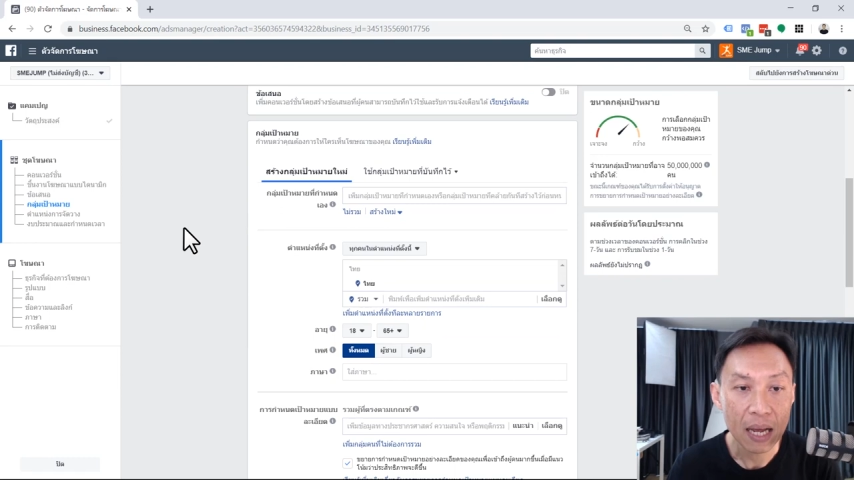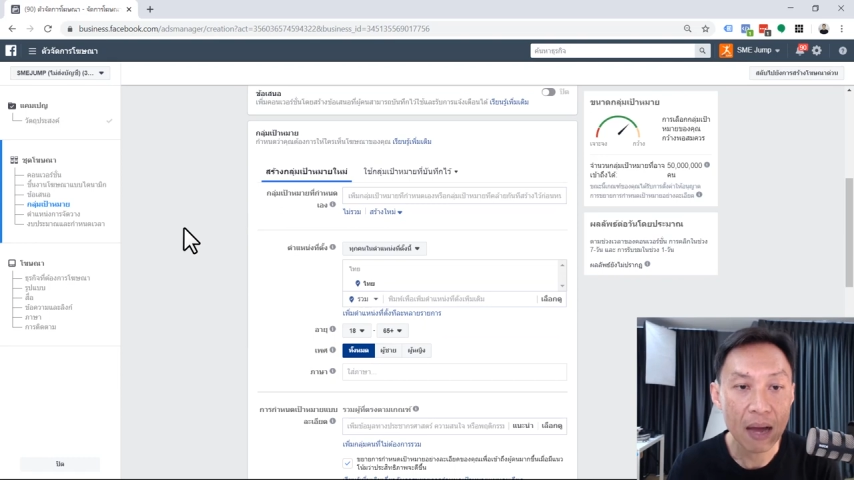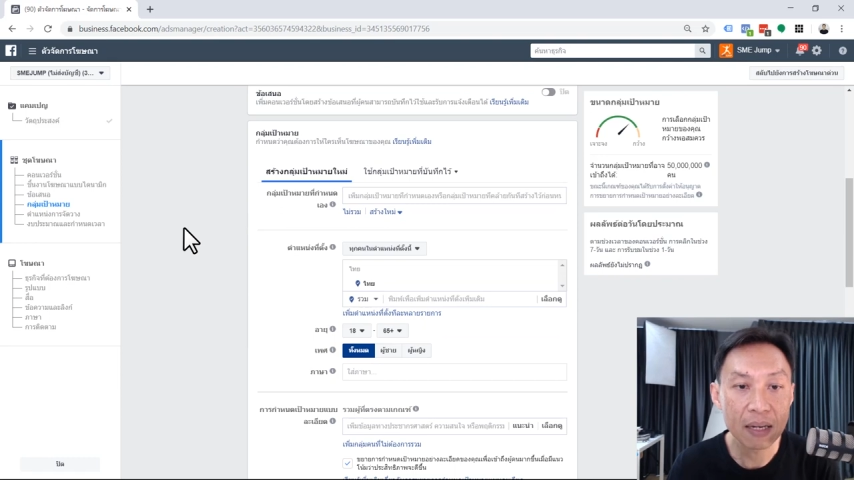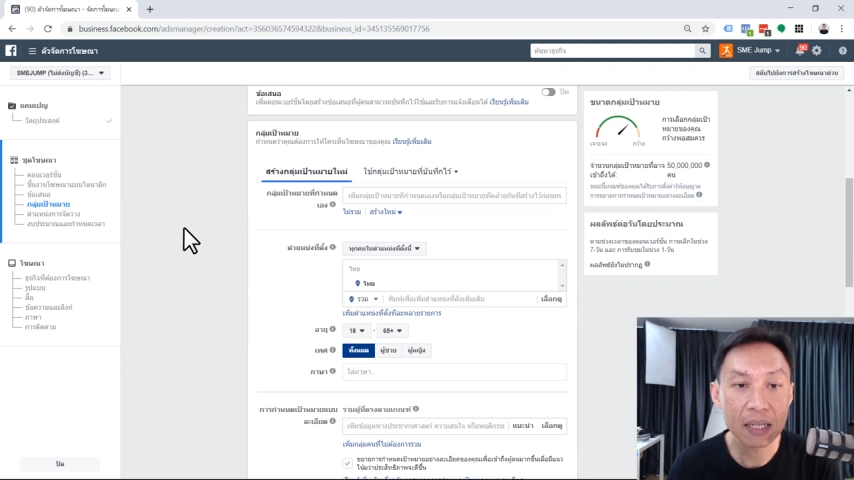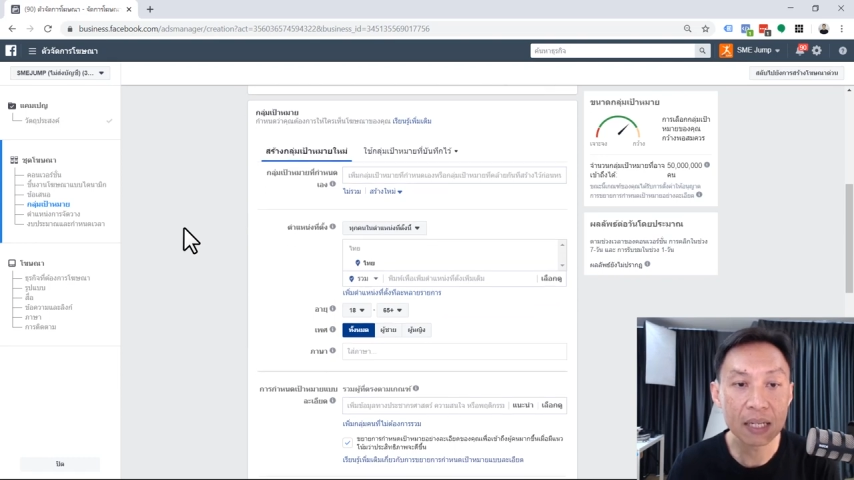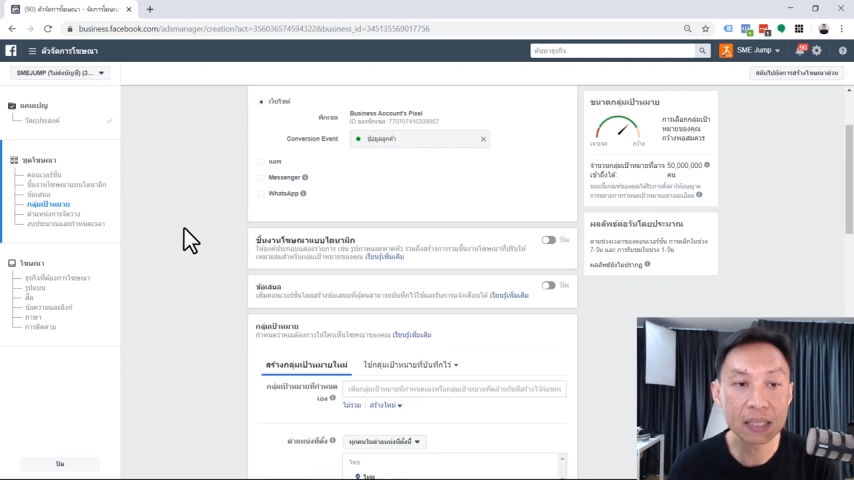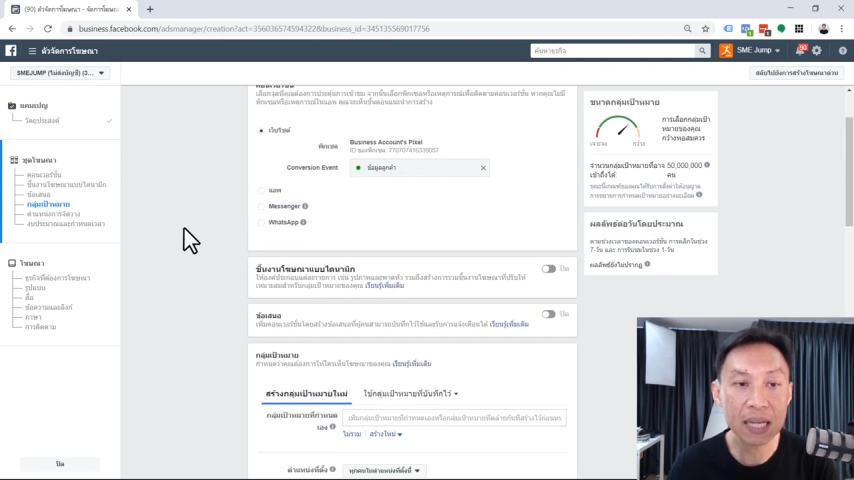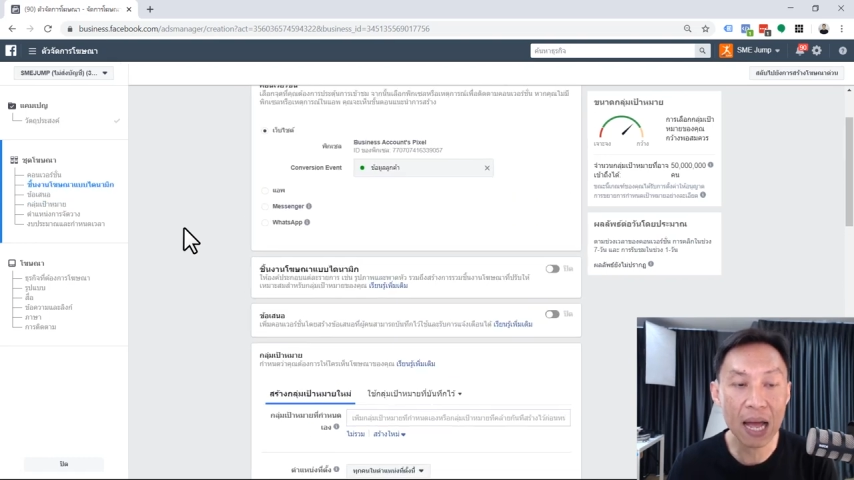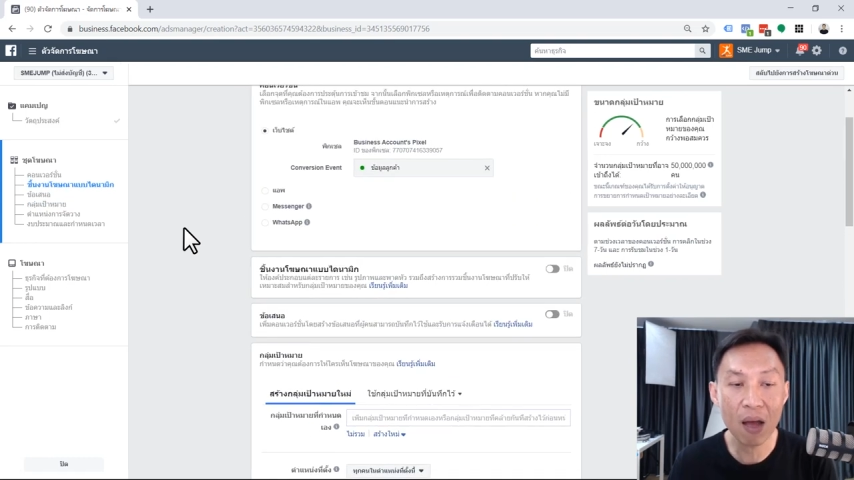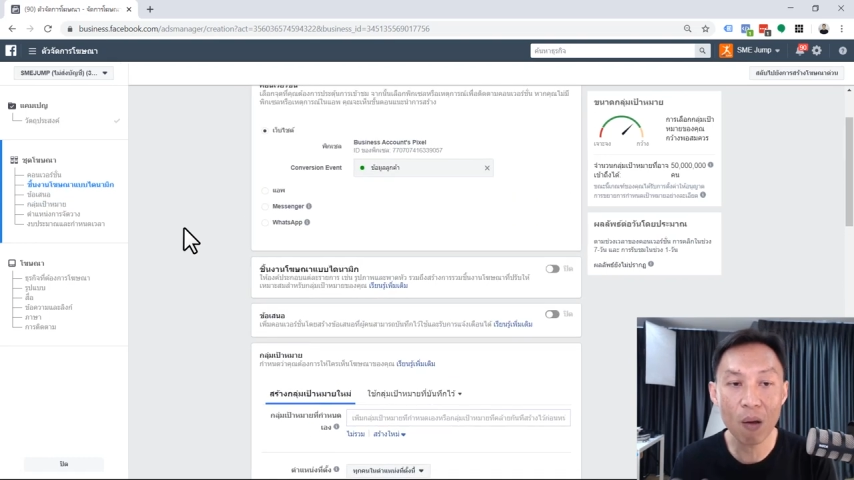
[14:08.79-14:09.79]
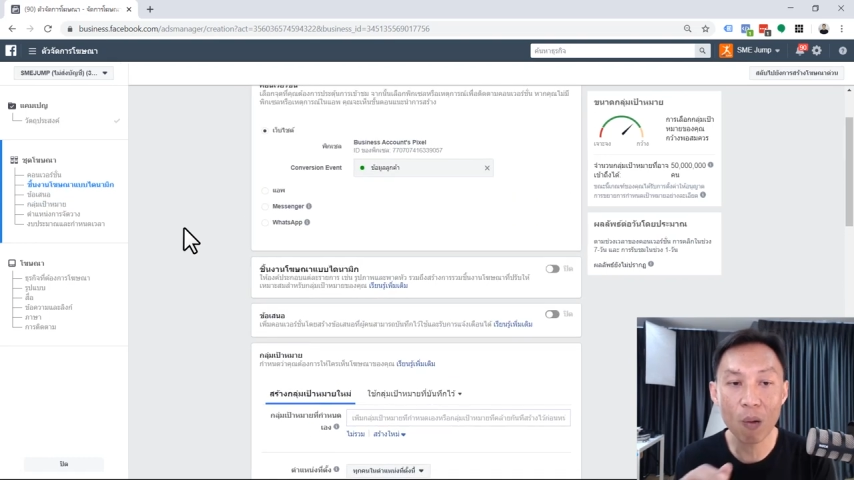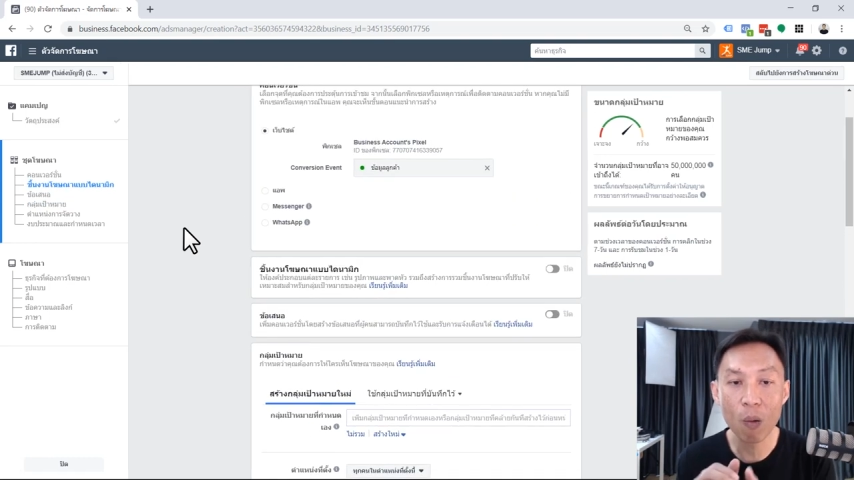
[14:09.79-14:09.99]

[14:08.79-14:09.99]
คราวนี้เจ้า